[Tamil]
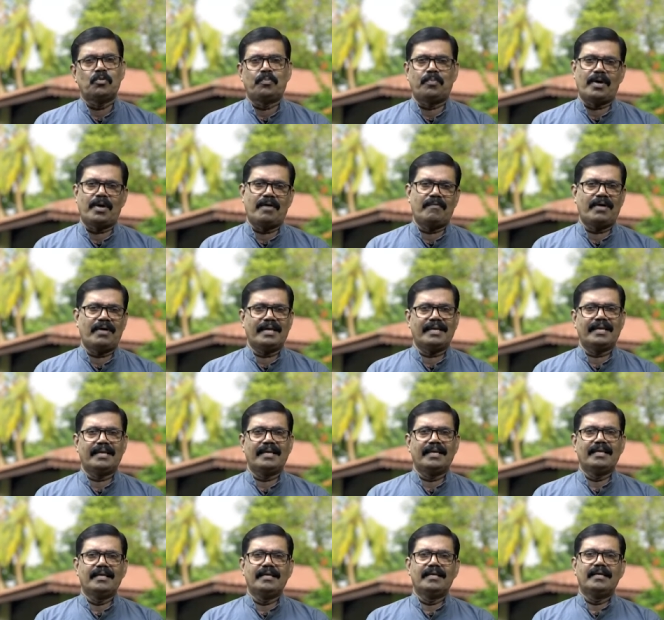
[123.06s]
ஒப்பாவாய்
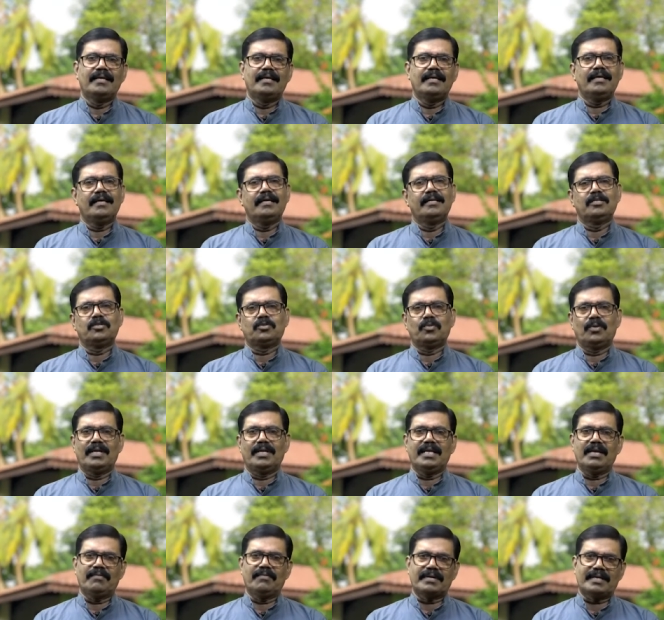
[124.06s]
என்று
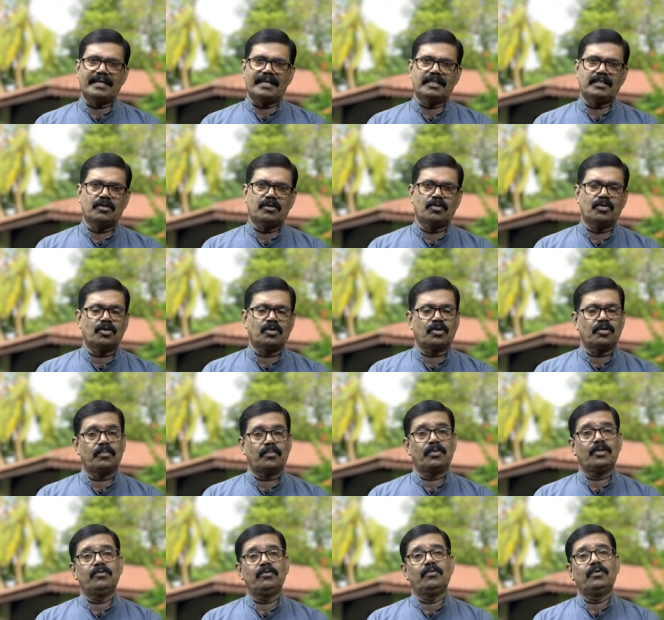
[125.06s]
சொல்லி அவர் கதைத்து கொண்டிருக்கிற
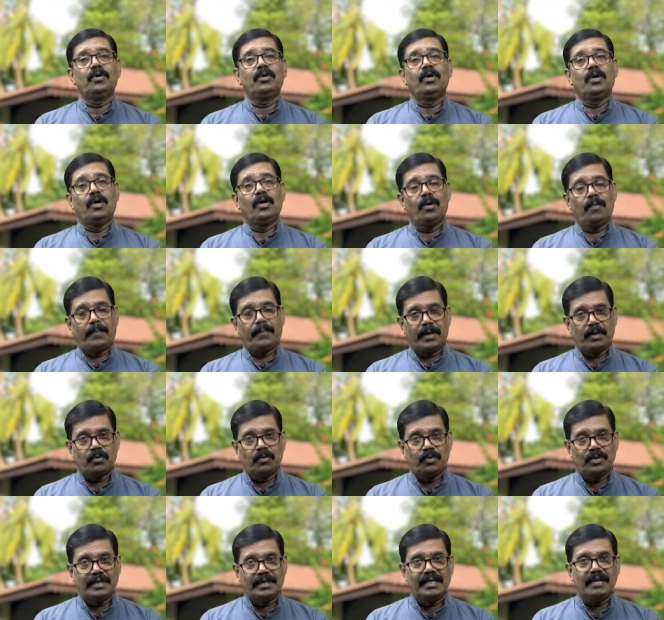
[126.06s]
பொழுது
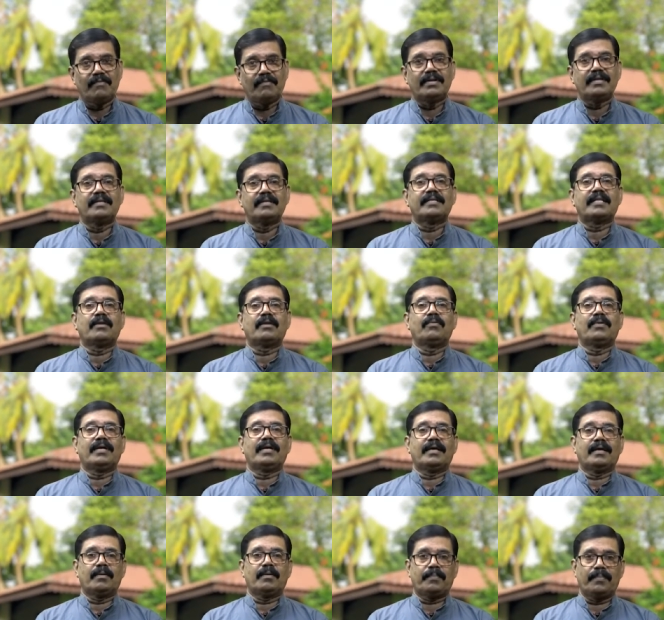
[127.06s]
படகோட்டி அவன்
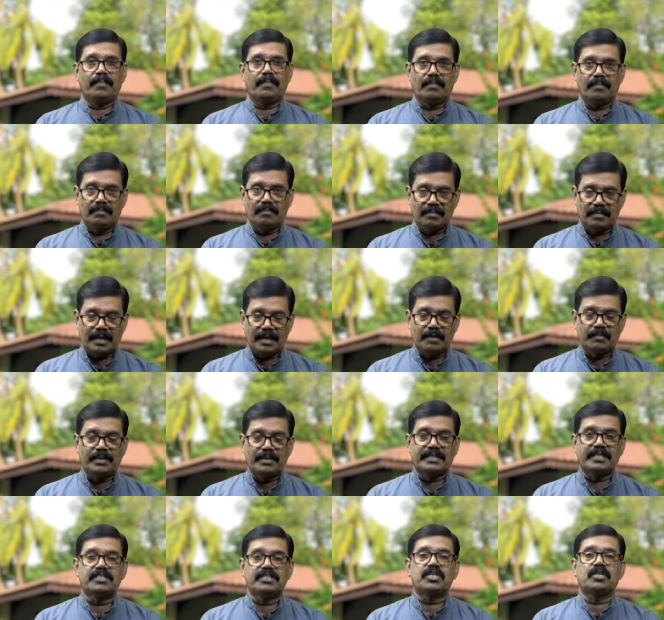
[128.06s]
தன்னுடைய
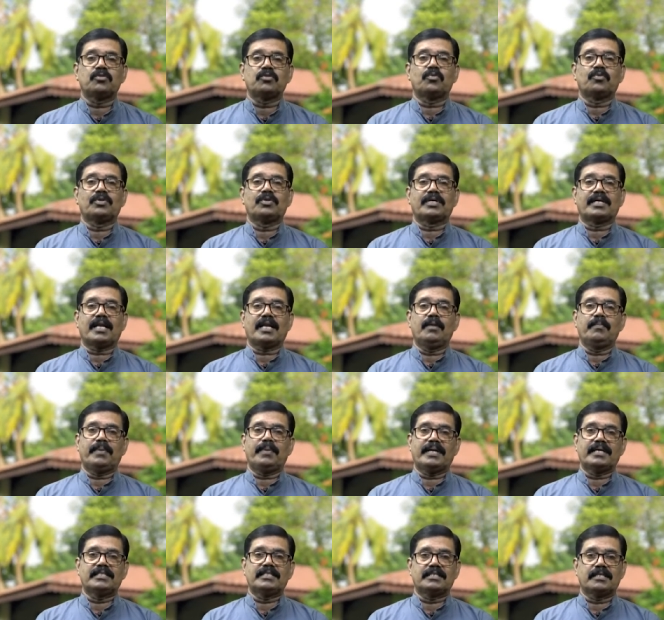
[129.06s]
கருமத்தை செய்து கொண்டிருக்கிறான்
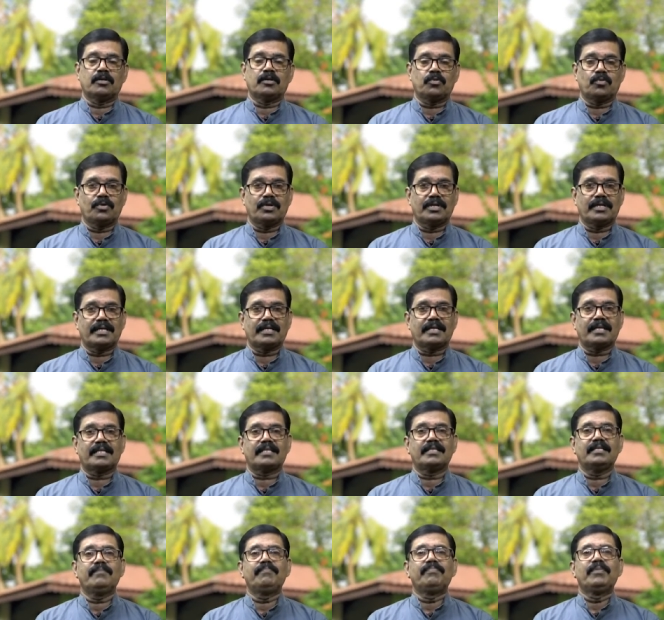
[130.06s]
படகு சென்று
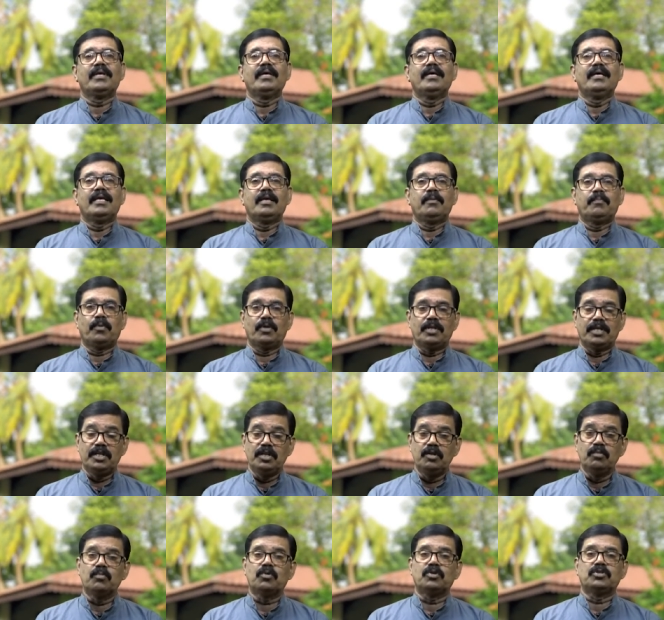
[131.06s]
கொண்டிருக்கிறது இப்பொழுது
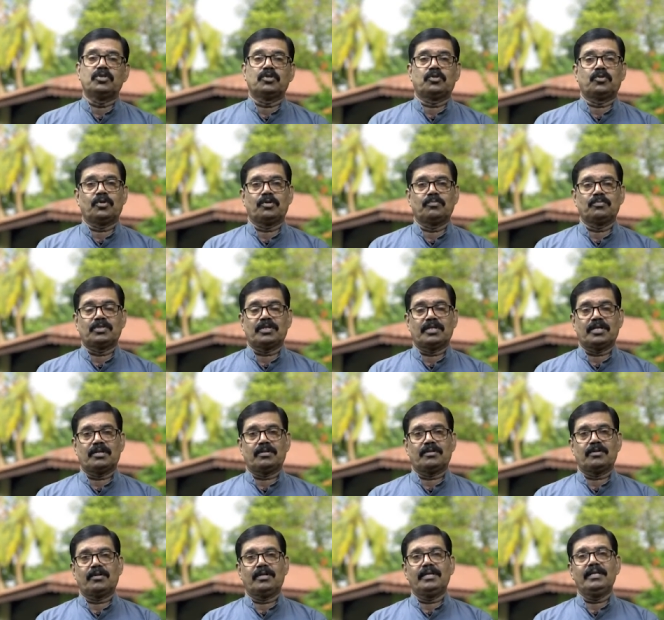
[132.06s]
இன்னும் கொஞ்ச தூரம்
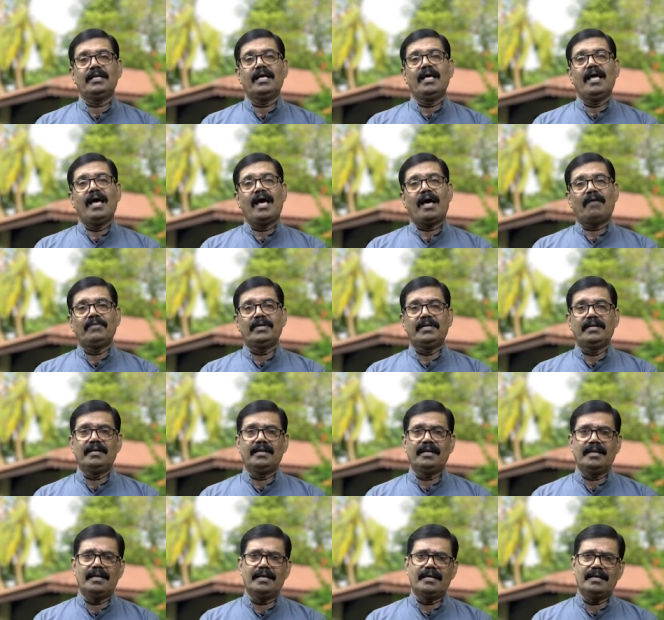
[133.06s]
சென்றவுடன் அவர்
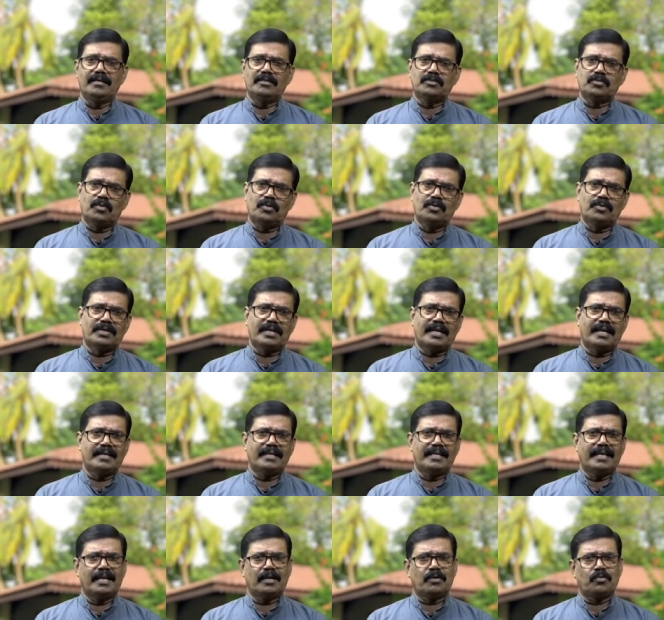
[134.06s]

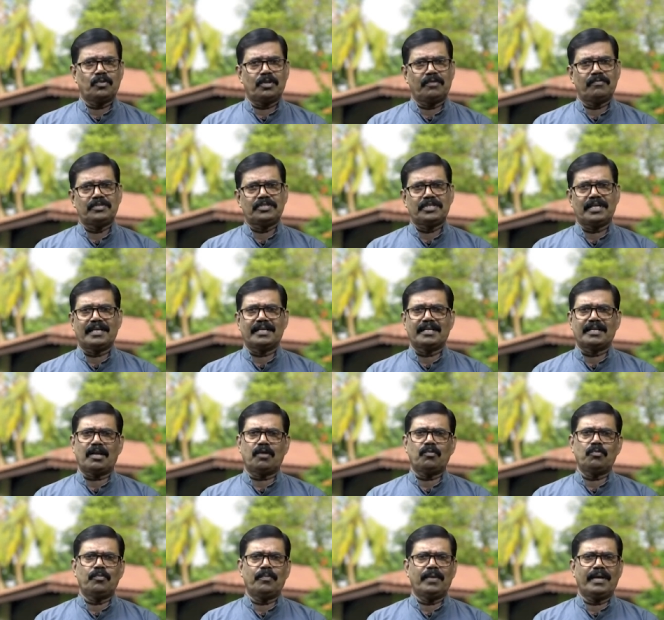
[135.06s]
சொல்லுகின்றார் நீ எனக்கு உதவி
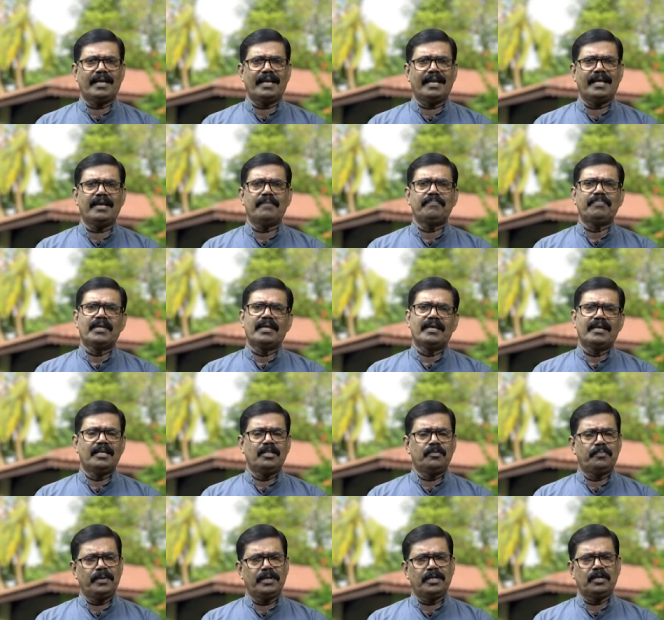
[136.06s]
செய்கின்றாய் உண்மையிலே
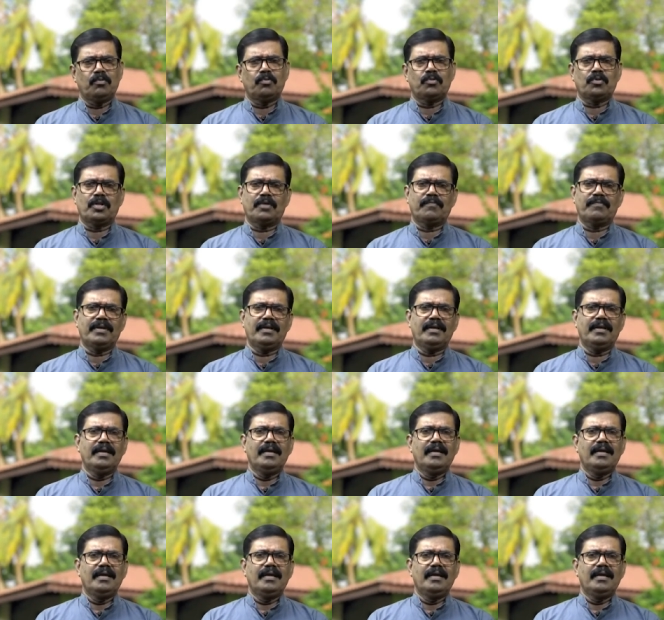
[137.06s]
இது பெரிய ஒரு உதவி